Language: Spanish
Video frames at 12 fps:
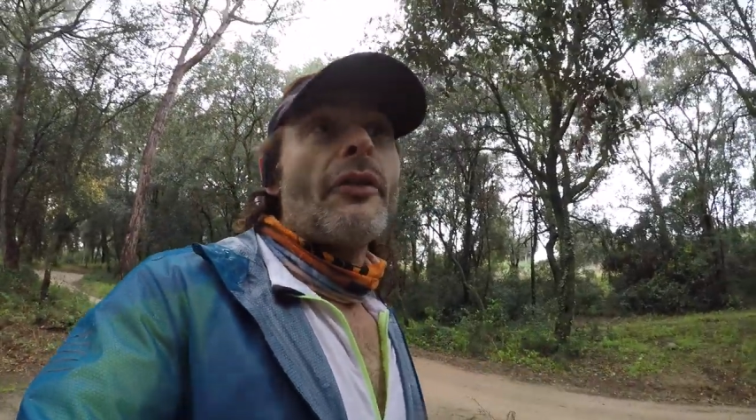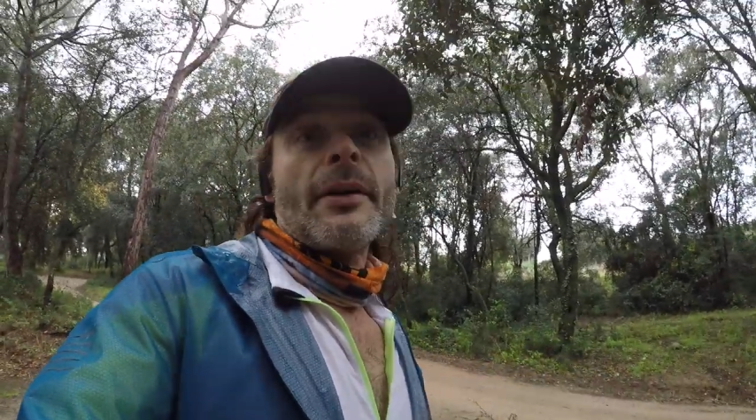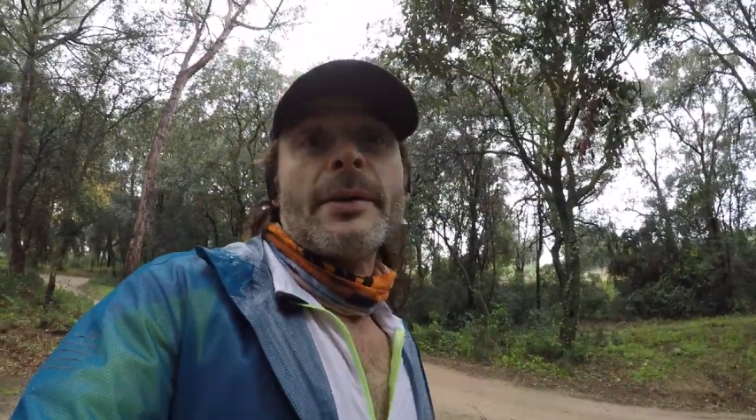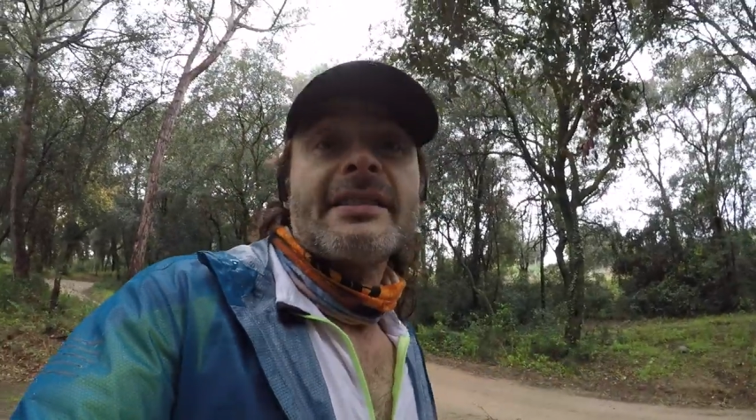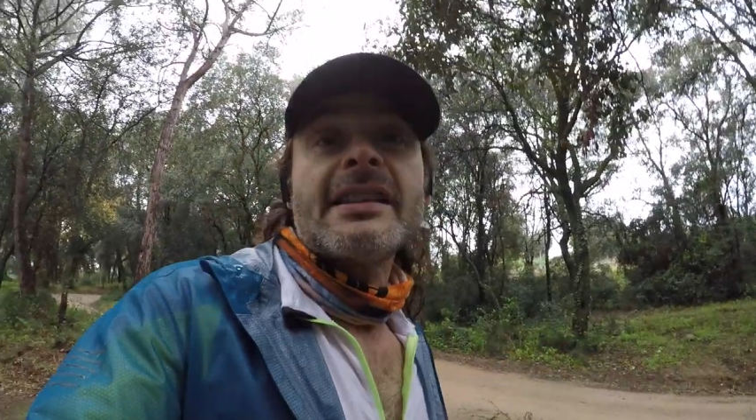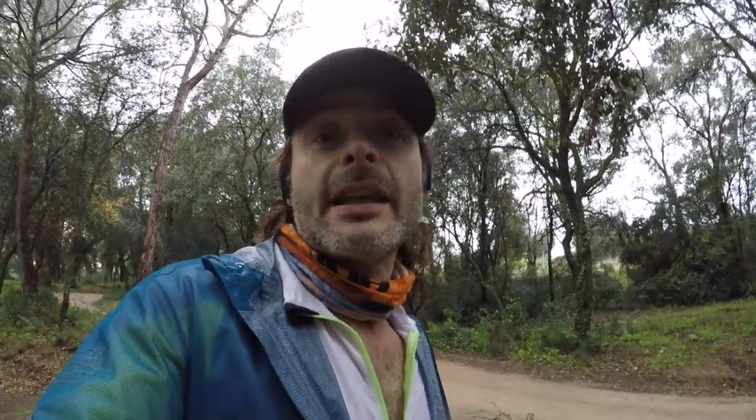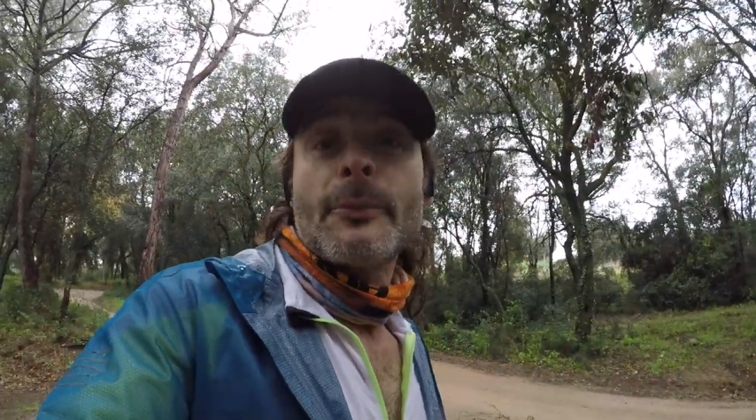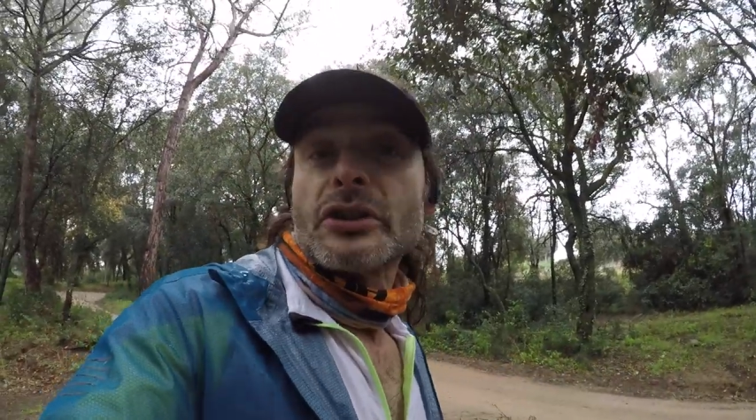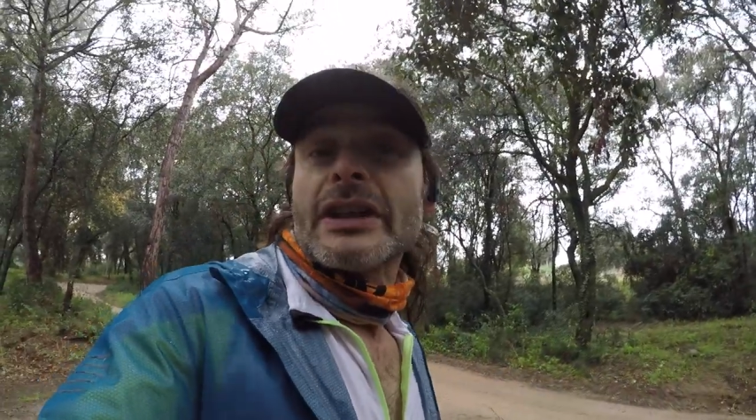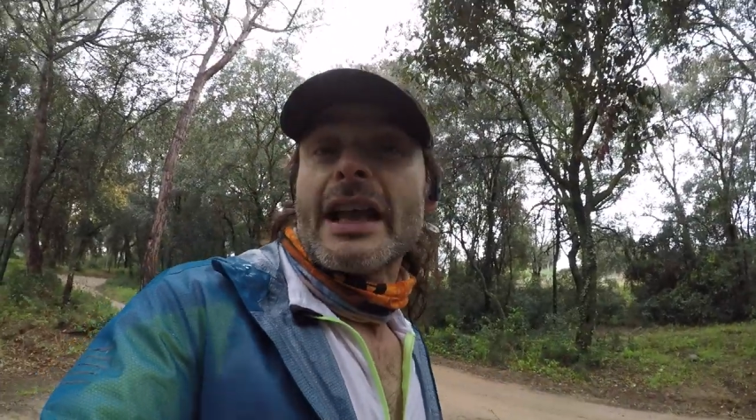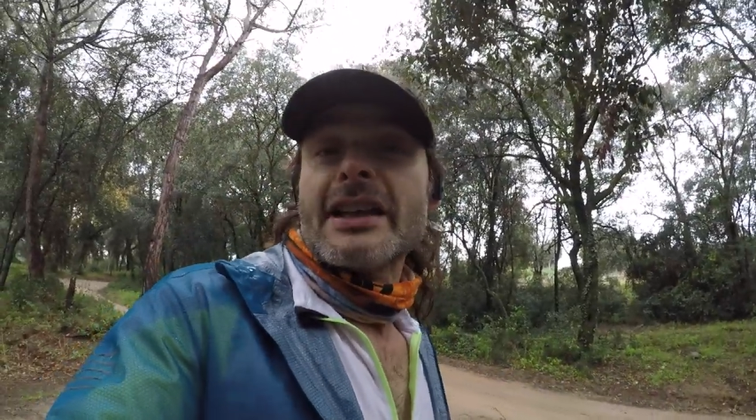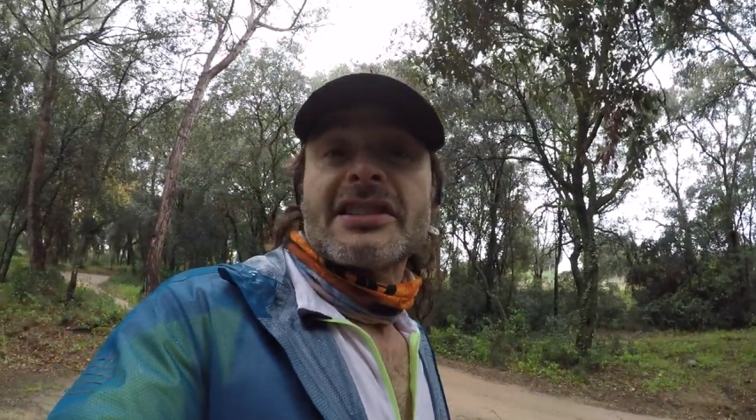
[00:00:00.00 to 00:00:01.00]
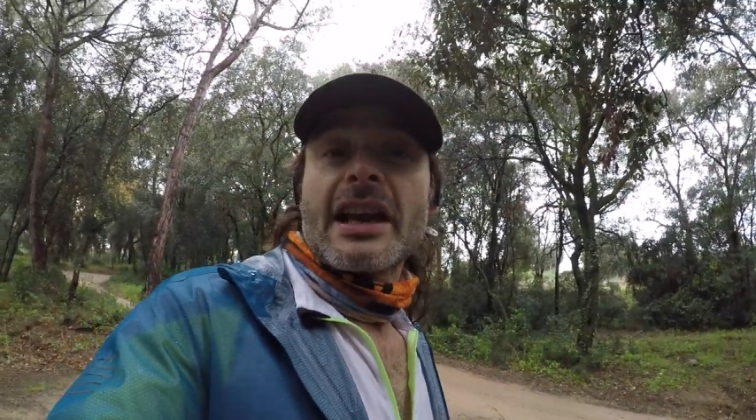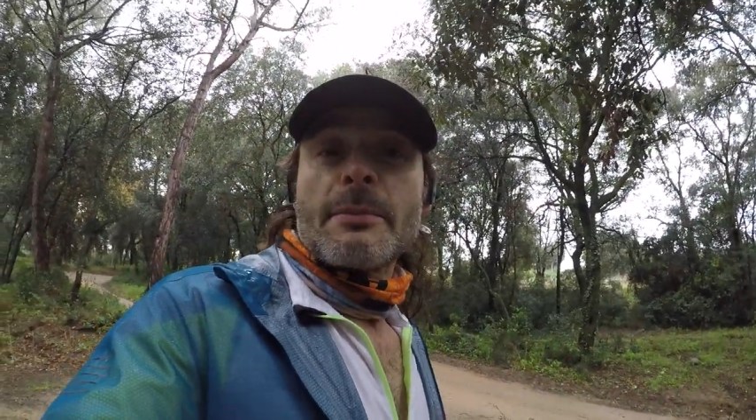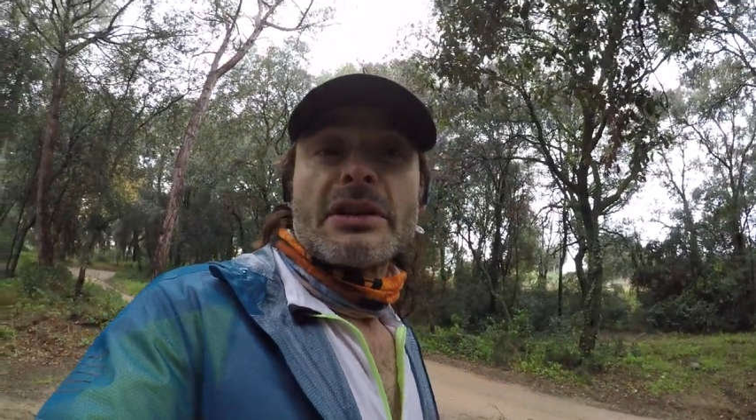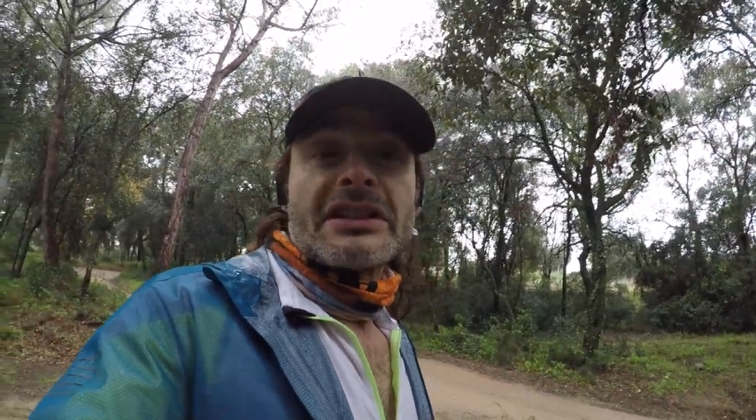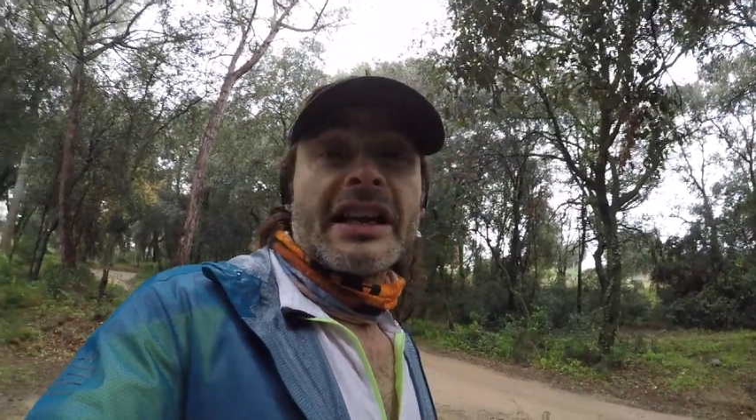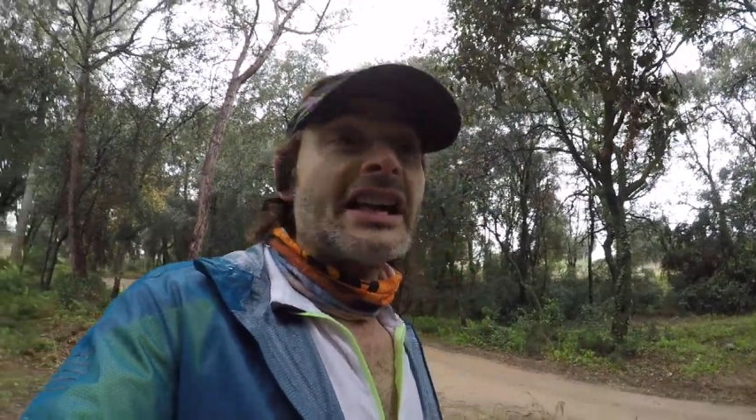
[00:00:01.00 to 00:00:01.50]
de bici de montaña sí que me
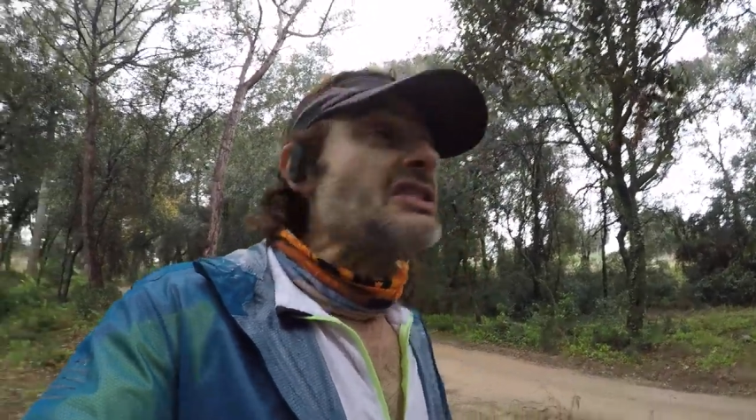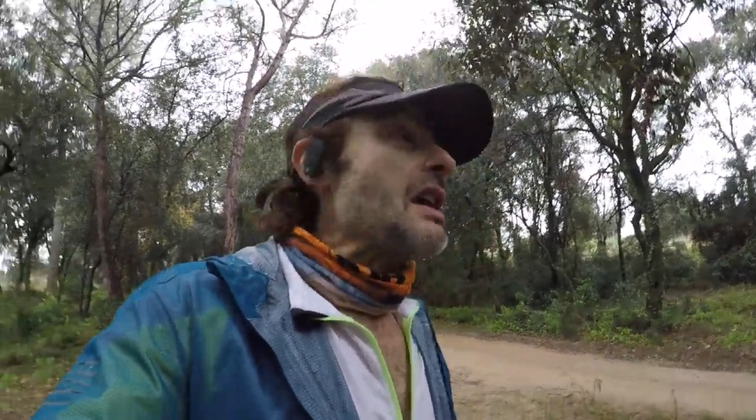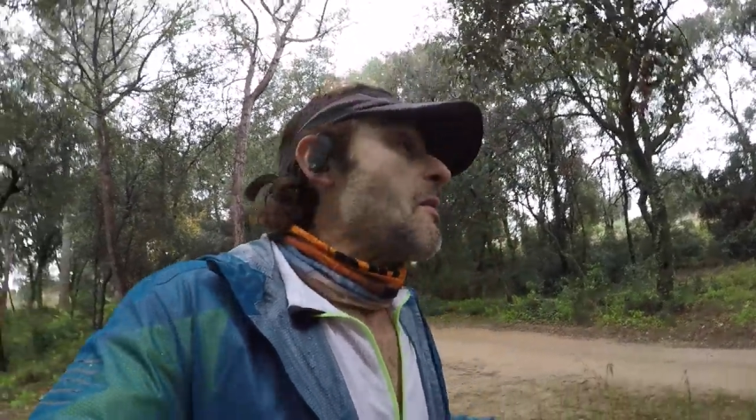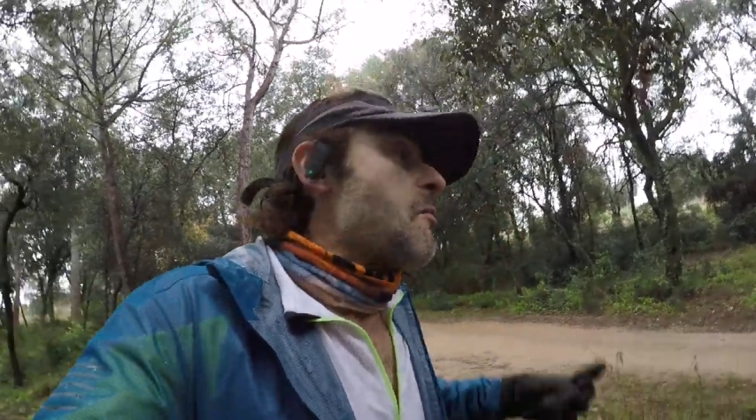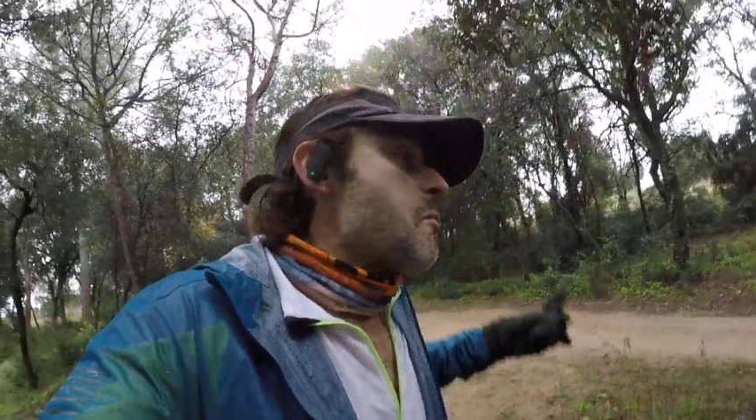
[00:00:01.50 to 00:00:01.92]
interesa.